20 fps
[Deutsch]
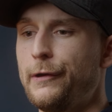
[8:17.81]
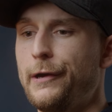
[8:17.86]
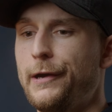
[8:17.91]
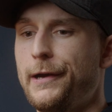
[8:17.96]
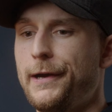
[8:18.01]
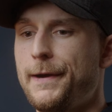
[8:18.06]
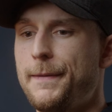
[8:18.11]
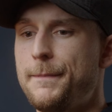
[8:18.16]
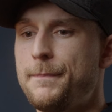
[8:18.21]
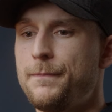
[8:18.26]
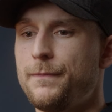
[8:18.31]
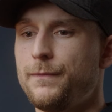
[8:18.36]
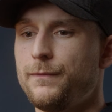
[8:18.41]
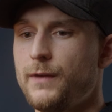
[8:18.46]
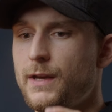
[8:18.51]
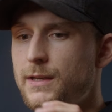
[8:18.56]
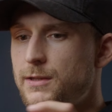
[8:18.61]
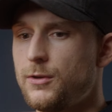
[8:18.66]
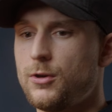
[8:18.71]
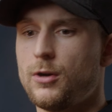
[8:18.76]
ähm,
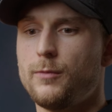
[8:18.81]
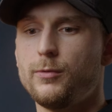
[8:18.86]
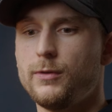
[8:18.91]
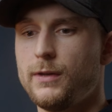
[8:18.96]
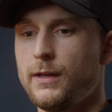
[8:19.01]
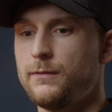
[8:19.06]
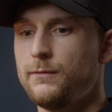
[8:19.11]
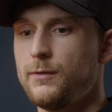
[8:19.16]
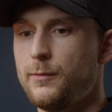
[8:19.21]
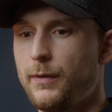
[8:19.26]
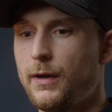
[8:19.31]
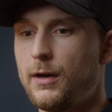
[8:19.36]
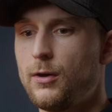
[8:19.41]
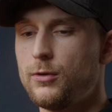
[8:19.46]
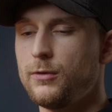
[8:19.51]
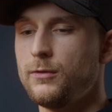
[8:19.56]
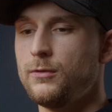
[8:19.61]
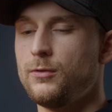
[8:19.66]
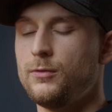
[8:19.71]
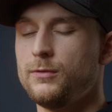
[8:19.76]
welche Komponenten wir
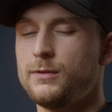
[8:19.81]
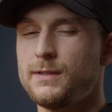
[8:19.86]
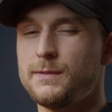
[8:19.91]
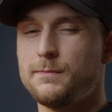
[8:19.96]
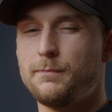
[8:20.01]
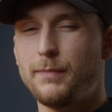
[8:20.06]
brauchen und das